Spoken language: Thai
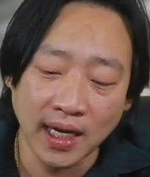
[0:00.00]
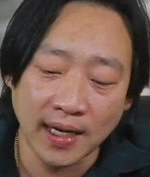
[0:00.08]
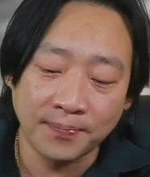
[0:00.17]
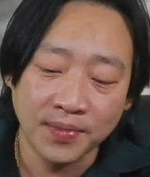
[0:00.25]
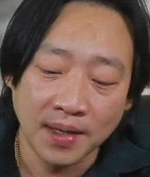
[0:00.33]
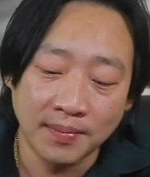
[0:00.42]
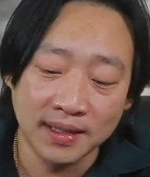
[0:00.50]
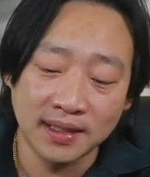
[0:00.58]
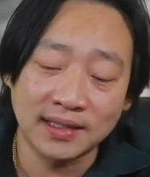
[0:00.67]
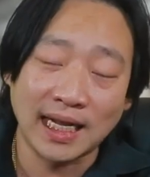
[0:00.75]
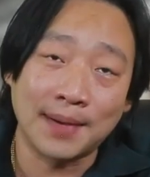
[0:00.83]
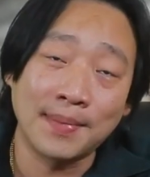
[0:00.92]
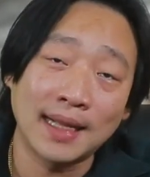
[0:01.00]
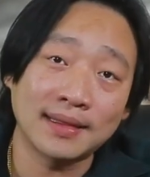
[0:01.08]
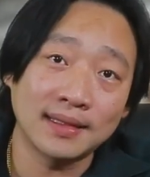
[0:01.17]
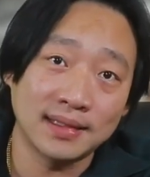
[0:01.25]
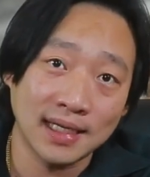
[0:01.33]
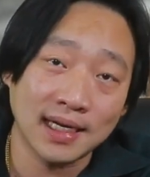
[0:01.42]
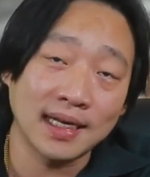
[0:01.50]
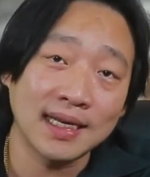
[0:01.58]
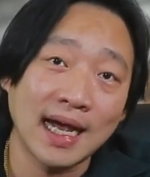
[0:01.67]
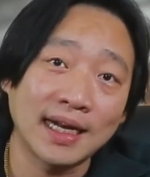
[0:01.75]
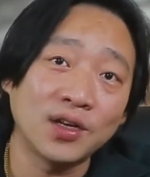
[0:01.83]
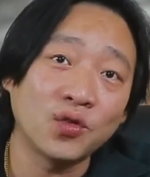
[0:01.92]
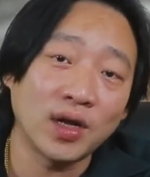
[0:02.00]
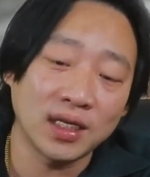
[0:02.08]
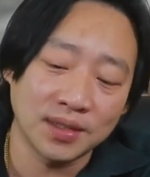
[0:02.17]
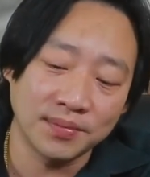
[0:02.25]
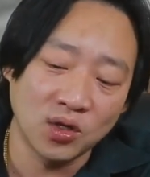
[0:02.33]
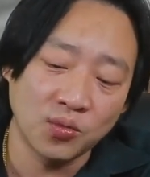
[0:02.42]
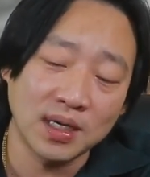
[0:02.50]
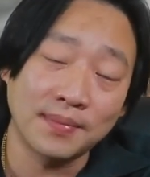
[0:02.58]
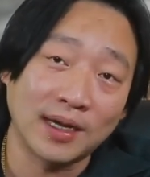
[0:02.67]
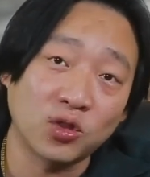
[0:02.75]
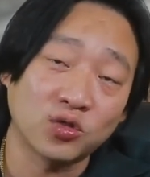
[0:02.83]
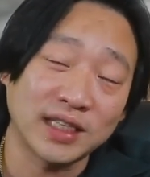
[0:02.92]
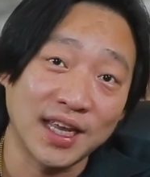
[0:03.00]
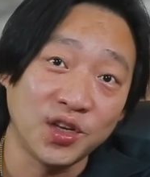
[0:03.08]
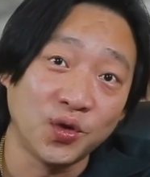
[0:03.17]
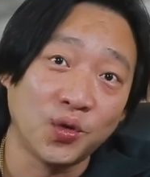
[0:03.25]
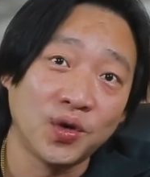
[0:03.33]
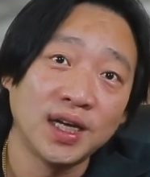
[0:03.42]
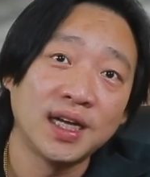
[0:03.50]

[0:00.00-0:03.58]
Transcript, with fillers: เนี้ยมันจะสามารถเตือนเช็คระยะได้ด้วย จะมีรูปเครื่องหมายตกใจอยู่